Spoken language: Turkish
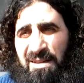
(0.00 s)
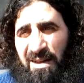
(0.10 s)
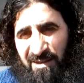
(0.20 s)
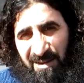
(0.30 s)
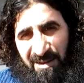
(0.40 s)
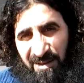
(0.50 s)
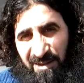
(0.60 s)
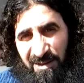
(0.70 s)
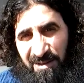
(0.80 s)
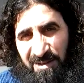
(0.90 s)
razı kıl
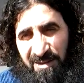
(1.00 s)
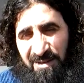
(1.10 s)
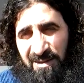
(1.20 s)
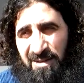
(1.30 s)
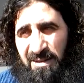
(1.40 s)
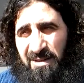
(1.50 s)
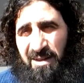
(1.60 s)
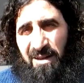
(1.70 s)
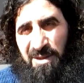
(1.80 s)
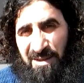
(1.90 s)

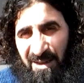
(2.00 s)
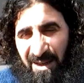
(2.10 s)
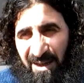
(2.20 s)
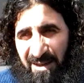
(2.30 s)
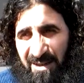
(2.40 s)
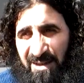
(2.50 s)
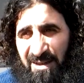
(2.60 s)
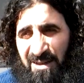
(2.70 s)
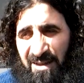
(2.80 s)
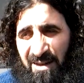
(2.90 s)
rahmetinle.
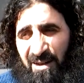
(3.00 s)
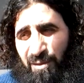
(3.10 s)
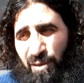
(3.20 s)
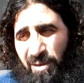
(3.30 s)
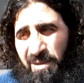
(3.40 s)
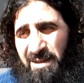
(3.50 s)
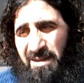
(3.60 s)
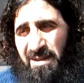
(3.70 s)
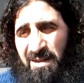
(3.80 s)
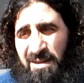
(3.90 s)
Razı
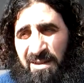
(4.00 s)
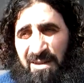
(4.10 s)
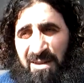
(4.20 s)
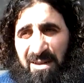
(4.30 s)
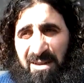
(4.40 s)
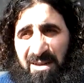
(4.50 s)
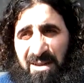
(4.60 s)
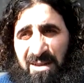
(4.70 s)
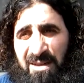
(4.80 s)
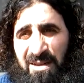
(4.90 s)
olmadığını
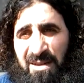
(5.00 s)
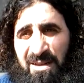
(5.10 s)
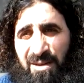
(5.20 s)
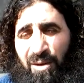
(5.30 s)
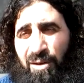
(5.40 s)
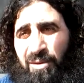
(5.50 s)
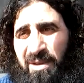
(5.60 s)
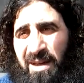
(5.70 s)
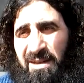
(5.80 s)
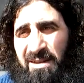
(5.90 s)

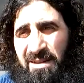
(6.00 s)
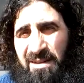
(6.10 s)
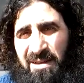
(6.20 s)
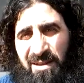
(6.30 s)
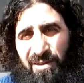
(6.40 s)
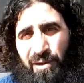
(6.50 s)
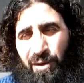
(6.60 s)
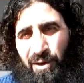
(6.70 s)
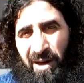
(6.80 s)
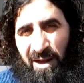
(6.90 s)
gönlümden
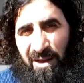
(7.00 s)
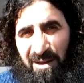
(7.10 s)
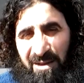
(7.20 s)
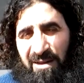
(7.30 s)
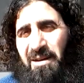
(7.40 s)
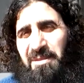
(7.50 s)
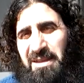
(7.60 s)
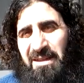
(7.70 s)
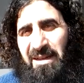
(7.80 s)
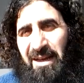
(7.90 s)
sök al
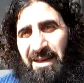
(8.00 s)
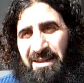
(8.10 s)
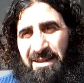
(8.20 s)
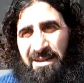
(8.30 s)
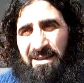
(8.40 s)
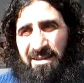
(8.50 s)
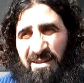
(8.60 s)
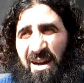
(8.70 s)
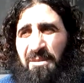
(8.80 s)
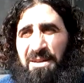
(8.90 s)
rahmetinle.
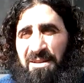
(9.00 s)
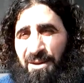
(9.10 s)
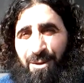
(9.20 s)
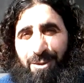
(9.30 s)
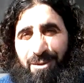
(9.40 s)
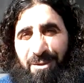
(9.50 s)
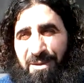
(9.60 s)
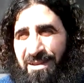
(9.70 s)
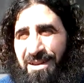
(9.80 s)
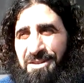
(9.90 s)
Rahmetinle olduğu zaman
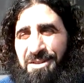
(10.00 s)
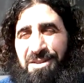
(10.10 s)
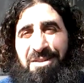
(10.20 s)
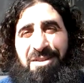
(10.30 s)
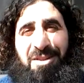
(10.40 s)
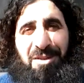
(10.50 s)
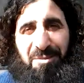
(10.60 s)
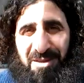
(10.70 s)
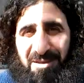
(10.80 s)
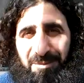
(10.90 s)
sen acı
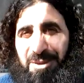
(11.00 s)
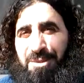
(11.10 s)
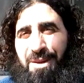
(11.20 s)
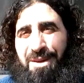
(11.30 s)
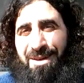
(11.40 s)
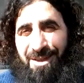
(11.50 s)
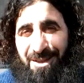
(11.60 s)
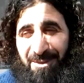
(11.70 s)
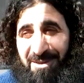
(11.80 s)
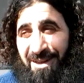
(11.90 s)
yaşamazsın, pişmanlık
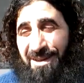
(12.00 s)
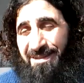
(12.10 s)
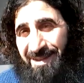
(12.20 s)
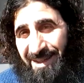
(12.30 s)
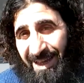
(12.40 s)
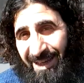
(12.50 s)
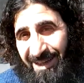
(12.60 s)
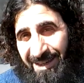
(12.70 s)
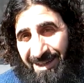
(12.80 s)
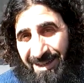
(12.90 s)
yaşamazsın. Aksine
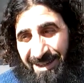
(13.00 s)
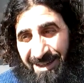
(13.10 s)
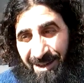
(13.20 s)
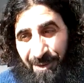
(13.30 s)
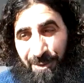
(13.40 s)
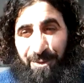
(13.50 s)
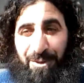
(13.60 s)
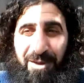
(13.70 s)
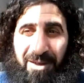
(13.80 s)
o